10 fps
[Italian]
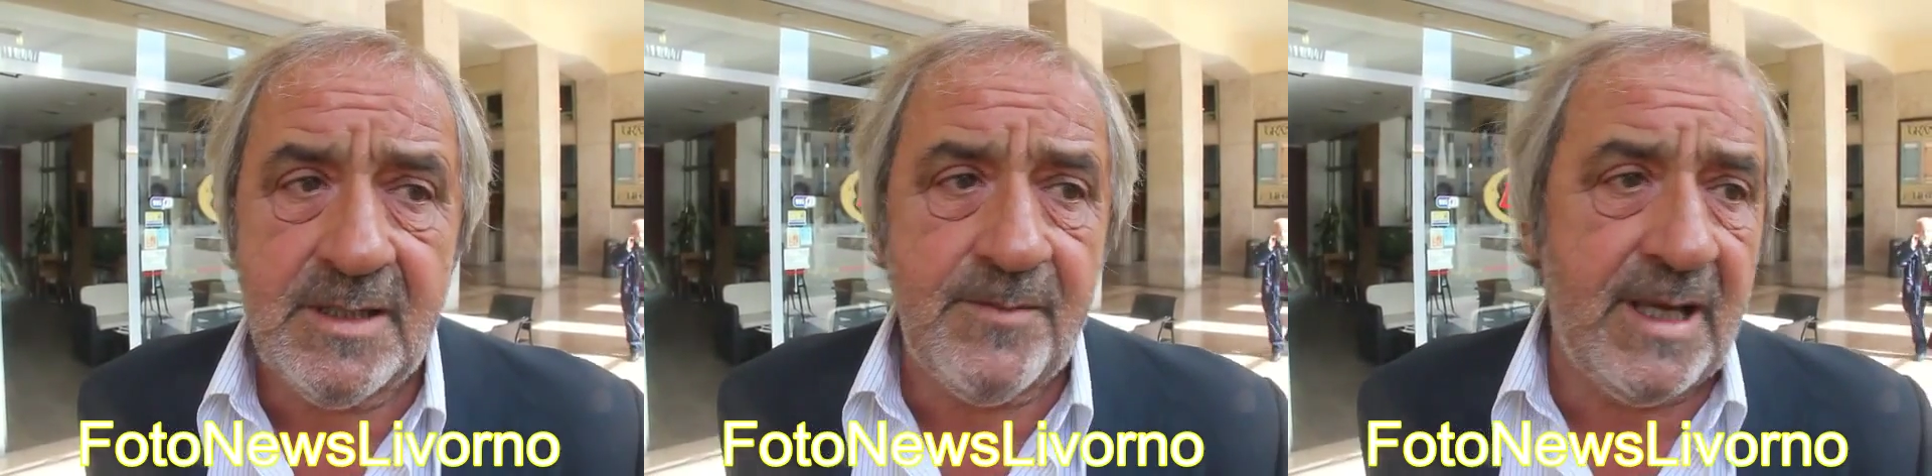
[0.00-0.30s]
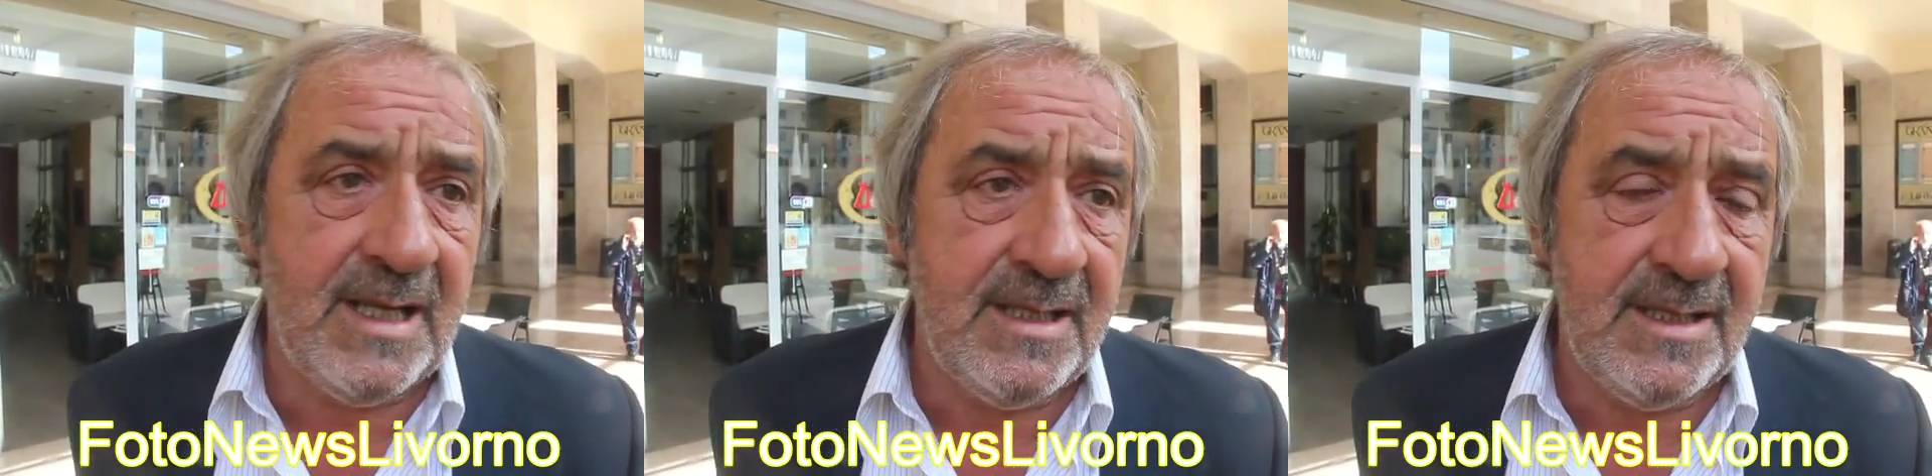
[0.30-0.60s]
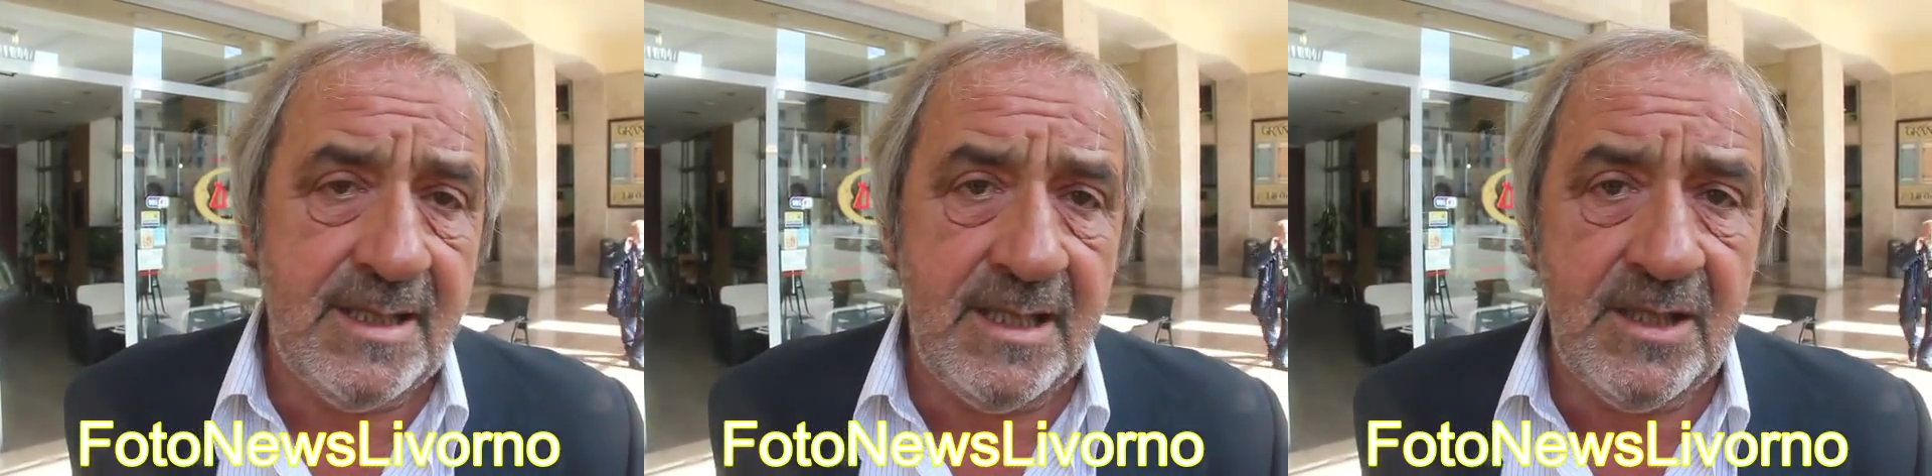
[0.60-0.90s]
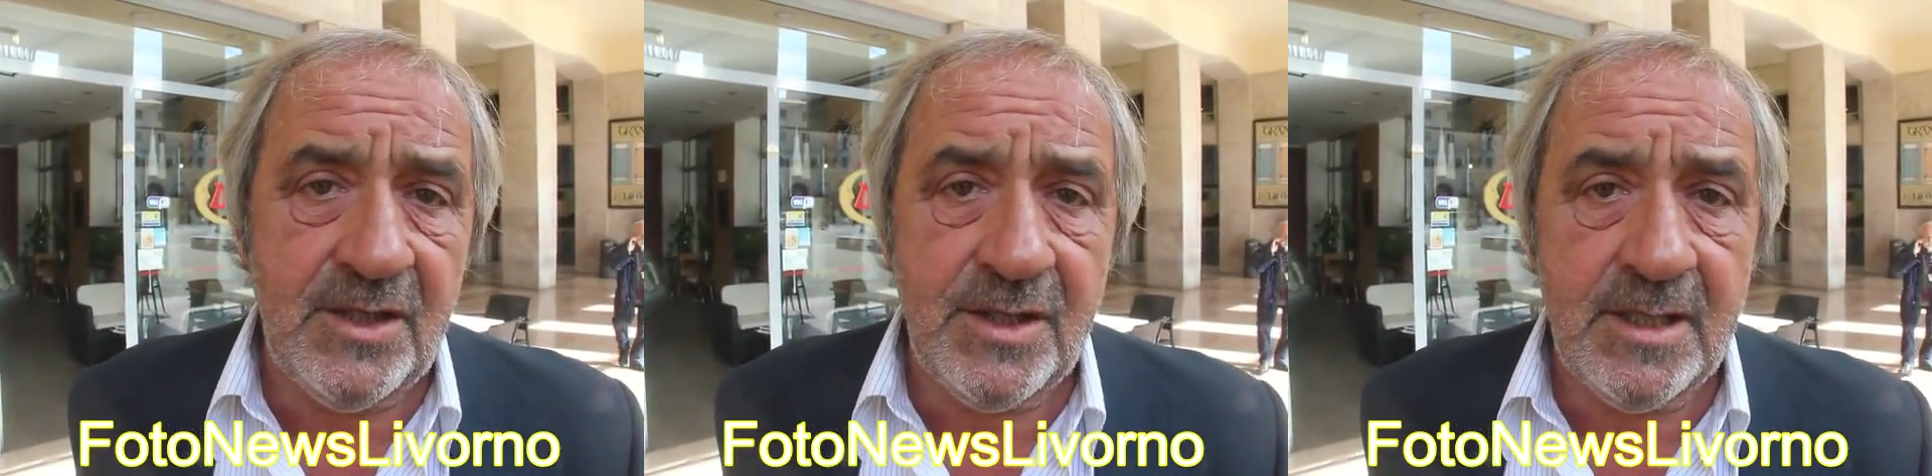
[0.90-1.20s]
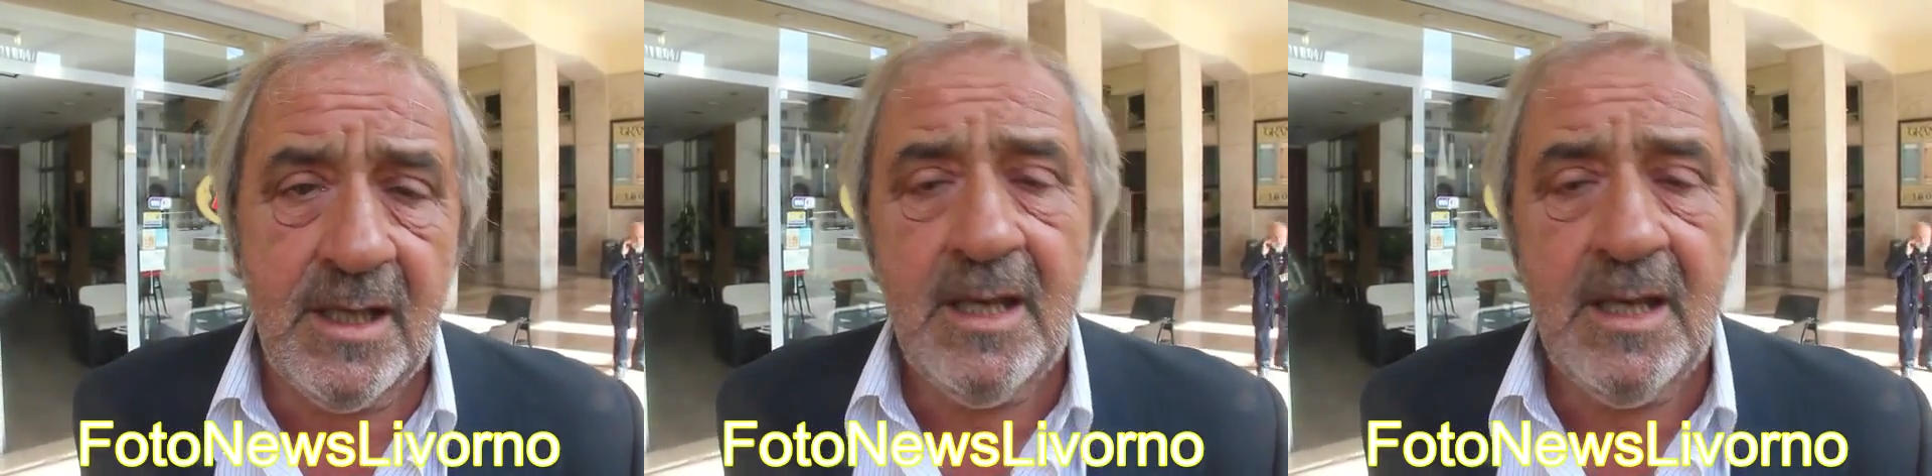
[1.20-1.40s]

si parla di 16,